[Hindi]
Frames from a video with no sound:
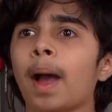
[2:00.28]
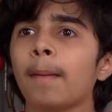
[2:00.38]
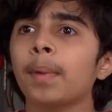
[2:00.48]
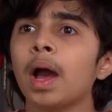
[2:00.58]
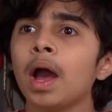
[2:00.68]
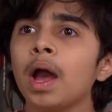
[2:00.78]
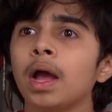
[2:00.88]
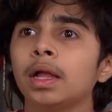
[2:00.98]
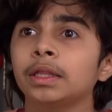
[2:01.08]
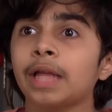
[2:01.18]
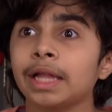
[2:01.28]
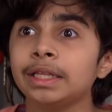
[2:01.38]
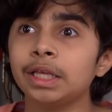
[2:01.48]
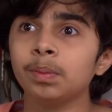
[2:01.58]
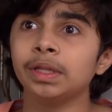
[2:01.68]
पापा
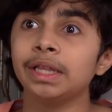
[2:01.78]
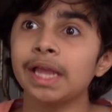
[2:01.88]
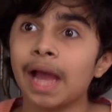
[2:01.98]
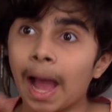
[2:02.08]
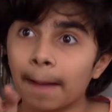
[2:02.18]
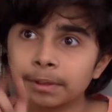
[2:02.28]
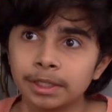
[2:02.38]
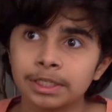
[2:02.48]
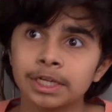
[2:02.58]
दादी के बदले आपकी